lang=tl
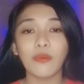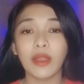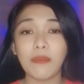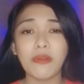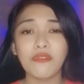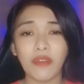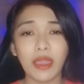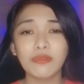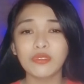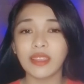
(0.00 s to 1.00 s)
ay wala pong
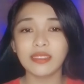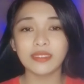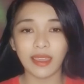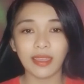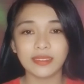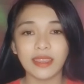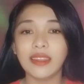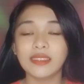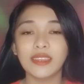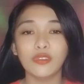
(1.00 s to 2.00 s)
5 to 10 seconds ay
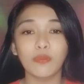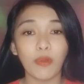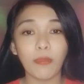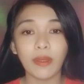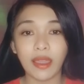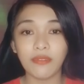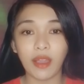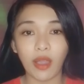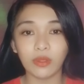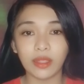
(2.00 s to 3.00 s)
nasa inyong Popo Live
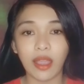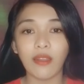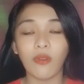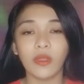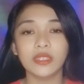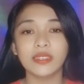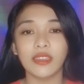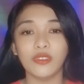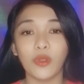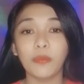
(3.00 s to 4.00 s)
account na ang coins
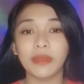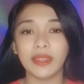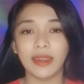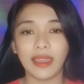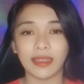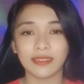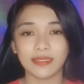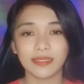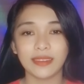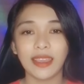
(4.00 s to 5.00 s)
na inyong binili.
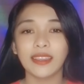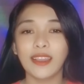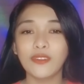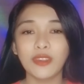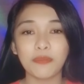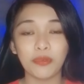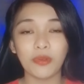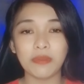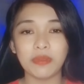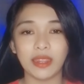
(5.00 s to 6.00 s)
Ganun lang
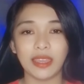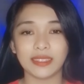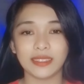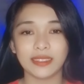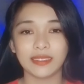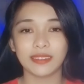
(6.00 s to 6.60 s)
po kabilis.